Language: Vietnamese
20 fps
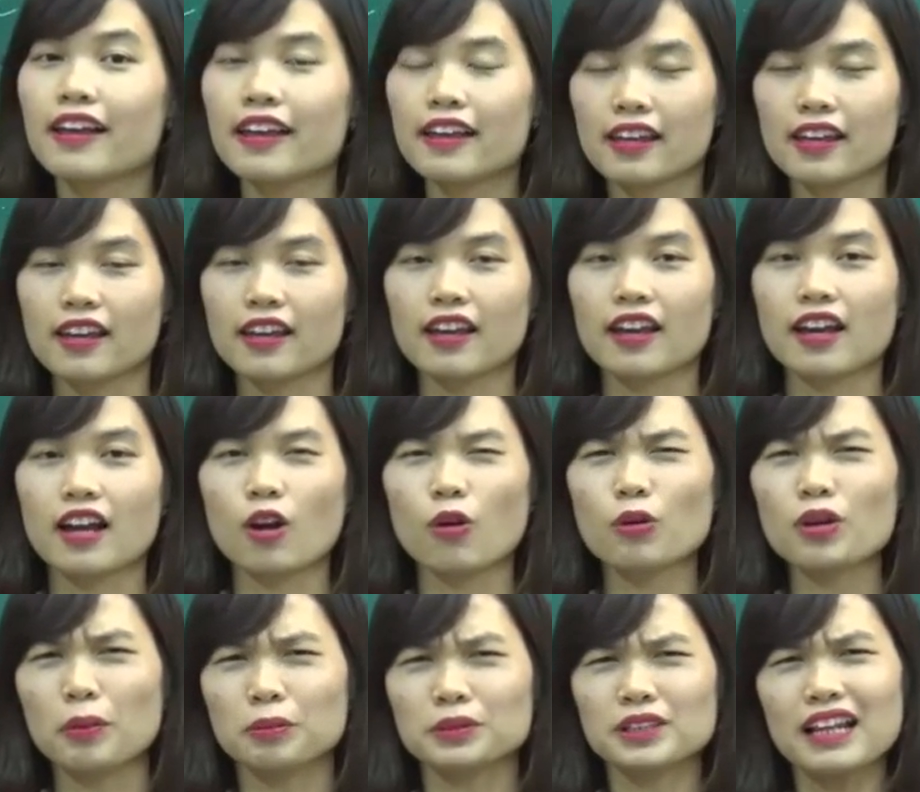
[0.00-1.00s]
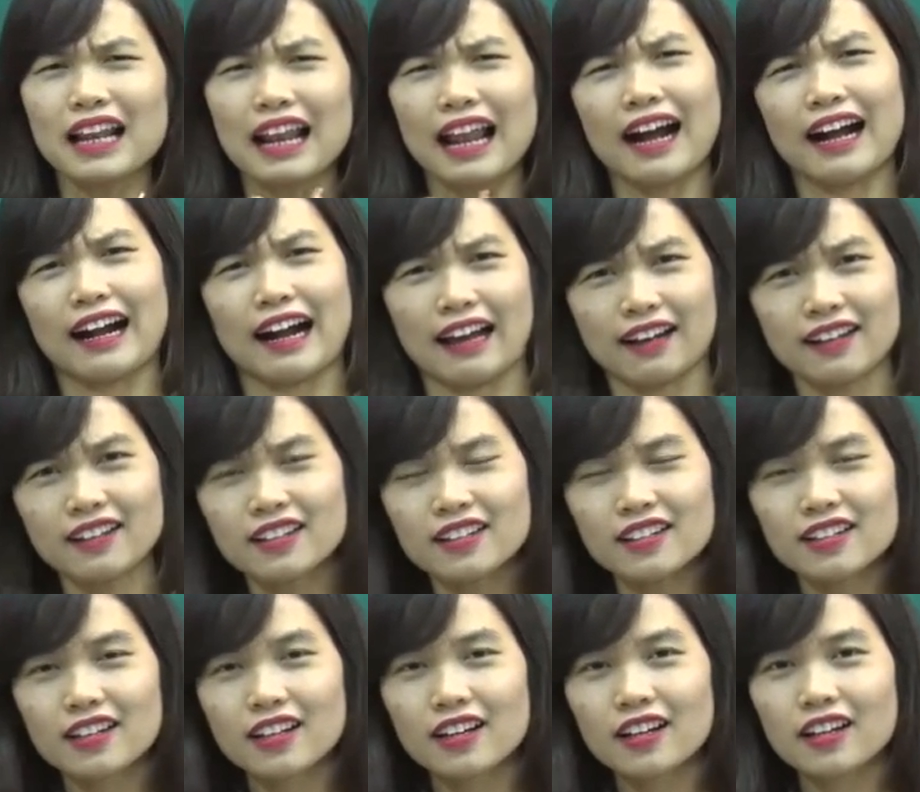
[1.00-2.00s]
E. Cô đọc rất là ngắn,
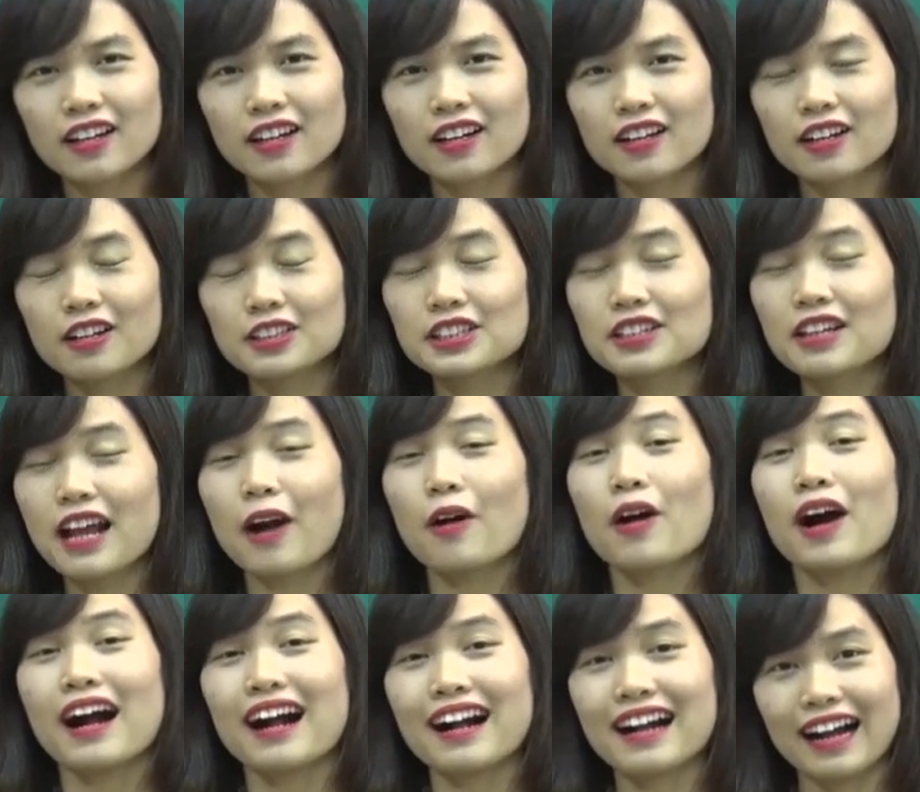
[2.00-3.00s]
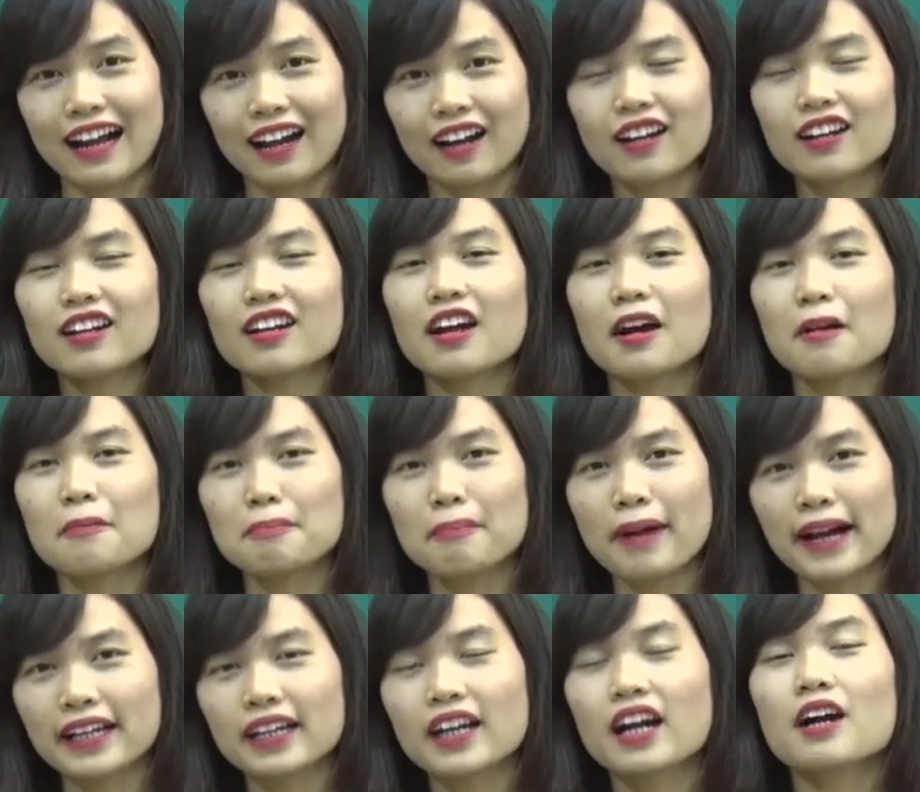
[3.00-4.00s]
được chưa nào? Ngắn,
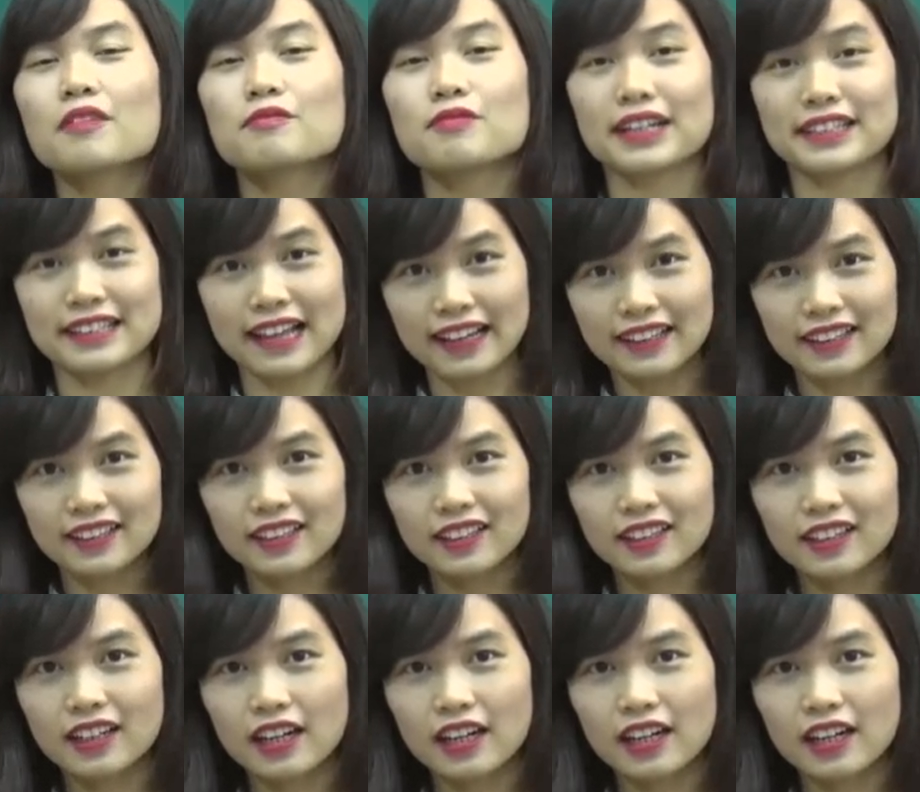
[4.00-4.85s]
mạnh và nhanh.